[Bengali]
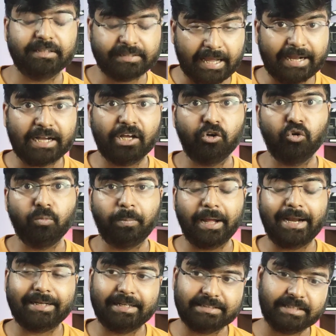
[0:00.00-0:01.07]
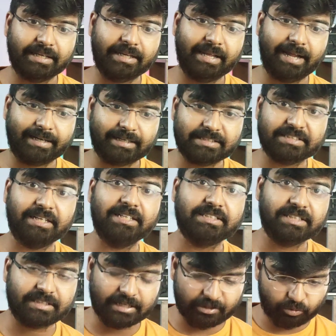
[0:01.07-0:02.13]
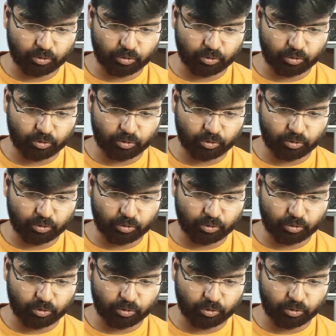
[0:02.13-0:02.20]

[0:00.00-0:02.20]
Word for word: দেখানো বা একটা জায়গায় একটা ছেলে চিৎকার